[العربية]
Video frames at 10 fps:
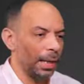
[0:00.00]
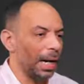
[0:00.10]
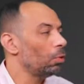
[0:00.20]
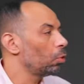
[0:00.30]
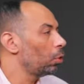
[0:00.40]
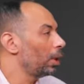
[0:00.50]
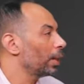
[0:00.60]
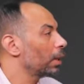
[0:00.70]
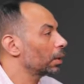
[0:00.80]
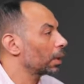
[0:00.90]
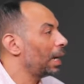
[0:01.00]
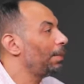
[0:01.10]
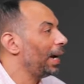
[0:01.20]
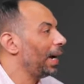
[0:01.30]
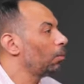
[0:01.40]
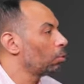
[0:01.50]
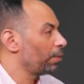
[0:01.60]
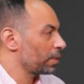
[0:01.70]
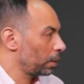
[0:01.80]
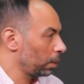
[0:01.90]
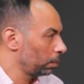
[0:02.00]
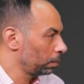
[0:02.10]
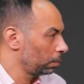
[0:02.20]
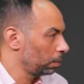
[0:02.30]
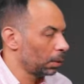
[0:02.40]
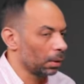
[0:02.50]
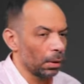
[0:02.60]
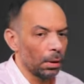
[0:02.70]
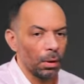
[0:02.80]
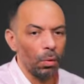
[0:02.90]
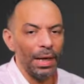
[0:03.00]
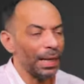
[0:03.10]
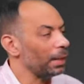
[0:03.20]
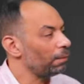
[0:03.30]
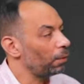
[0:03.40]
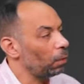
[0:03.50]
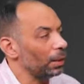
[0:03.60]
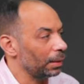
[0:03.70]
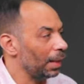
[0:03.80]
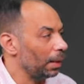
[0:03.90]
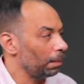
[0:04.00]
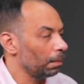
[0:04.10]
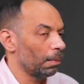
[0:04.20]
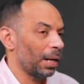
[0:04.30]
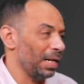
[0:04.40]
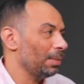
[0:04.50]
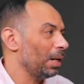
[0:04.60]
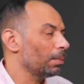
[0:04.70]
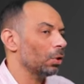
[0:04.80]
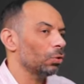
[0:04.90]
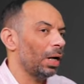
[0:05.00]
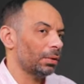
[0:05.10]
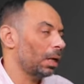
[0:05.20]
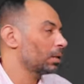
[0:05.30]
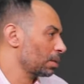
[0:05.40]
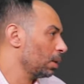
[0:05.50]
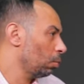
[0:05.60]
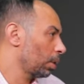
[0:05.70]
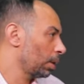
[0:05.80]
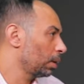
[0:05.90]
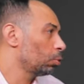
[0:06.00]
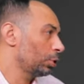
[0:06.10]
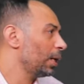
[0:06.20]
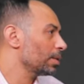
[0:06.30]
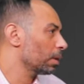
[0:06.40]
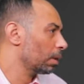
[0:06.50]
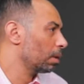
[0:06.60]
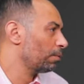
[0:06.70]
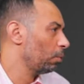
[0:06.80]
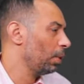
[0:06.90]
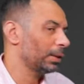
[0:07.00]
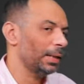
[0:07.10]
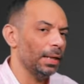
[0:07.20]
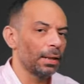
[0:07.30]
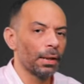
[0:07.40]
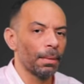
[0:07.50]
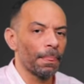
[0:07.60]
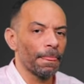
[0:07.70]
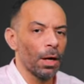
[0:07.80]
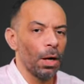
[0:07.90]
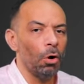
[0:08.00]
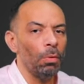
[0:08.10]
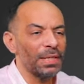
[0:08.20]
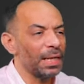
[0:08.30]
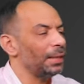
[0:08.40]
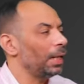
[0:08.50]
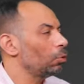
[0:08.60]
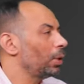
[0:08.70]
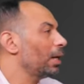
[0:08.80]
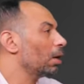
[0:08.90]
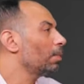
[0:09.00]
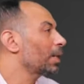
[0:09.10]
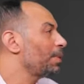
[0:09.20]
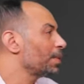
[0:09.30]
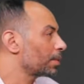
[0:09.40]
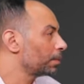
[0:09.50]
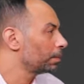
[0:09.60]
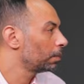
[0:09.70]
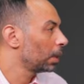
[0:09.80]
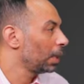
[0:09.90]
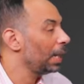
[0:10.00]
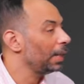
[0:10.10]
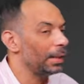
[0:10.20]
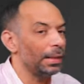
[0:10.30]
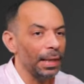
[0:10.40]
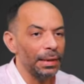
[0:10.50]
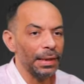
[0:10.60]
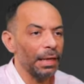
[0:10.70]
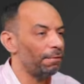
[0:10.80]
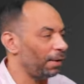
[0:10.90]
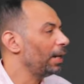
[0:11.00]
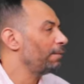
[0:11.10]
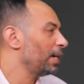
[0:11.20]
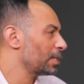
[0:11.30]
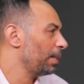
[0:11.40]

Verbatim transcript: الاوجه اللي انا اقدر ابيعها منفصله ولكن في الوقت ده خلي بالك برضو اتصور ان متخذ القرار في الوقت ده هو مصدق انه يلاقي رقم كبير لان النادي كان فعلا فيه